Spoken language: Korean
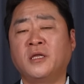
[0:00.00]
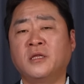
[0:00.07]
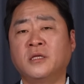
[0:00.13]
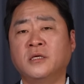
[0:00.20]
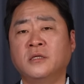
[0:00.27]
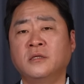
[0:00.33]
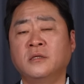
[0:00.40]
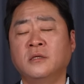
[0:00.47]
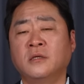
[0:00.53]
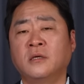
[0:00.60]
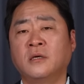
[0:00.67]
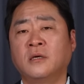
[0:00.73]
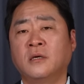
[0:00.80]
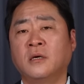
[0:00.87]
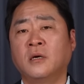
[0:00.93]
있는
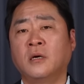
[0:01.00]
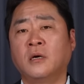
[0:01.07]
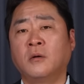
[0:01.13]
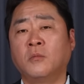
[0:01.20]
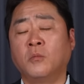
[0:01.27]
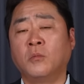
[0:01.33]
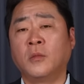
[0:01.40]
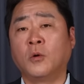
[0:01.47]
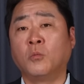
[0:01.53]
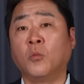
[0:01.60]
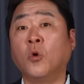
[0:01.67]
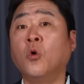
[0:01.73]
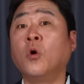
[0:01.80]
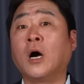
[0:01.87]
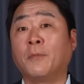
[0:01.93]

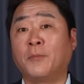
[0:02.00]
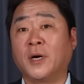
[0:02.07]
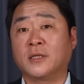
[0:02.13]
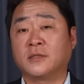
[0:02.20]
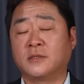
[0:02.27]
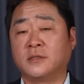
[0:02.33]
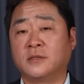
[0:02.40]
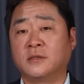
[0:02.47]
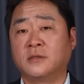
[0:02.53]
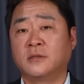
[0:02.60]
모 아파트